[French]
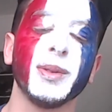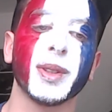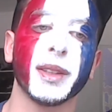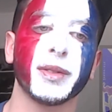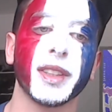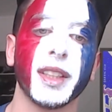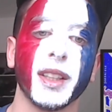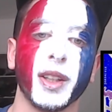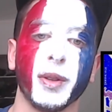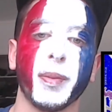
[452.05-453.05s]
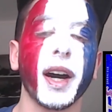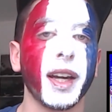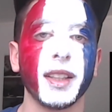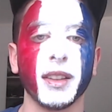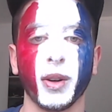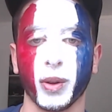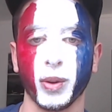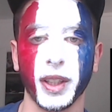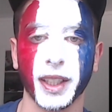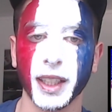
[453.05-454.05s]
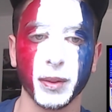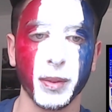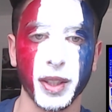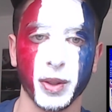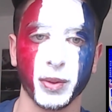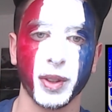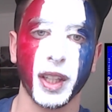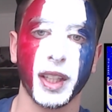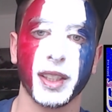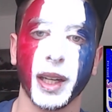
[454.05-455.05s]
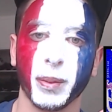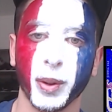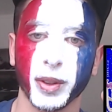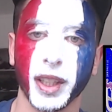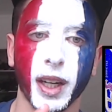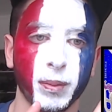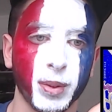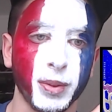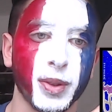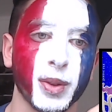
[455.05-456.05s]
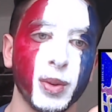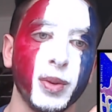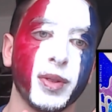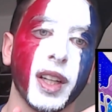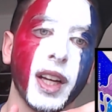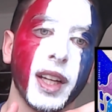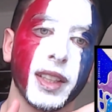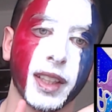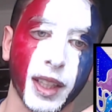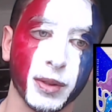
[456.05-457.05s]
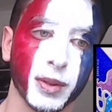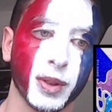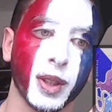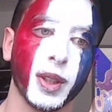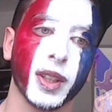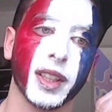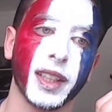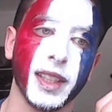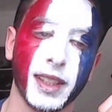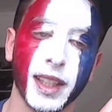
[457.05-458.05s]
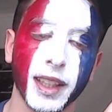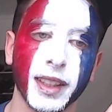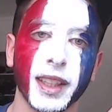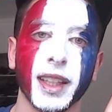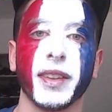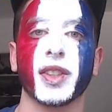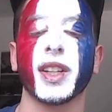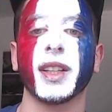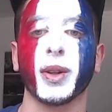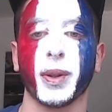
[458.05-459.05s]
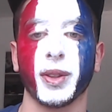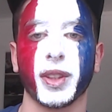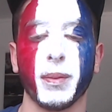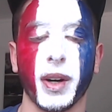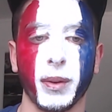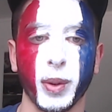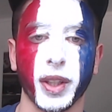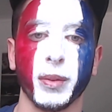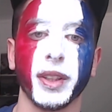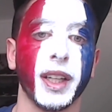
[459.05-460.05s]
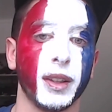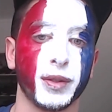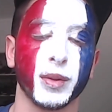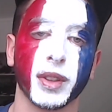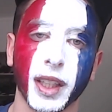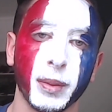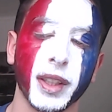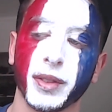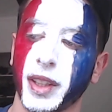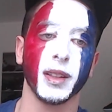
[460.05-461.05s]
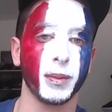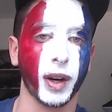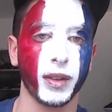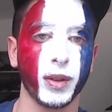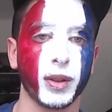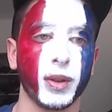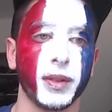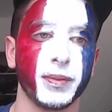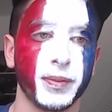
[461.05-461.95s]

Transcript: nous a fait euh, pareil, en gros, les quatre maisons Serpentard, Pouf Souffle. d'or et Serre d'Aigle avec chacun représenté par un Pokémon et un fond très bien fait. Bravo à toi.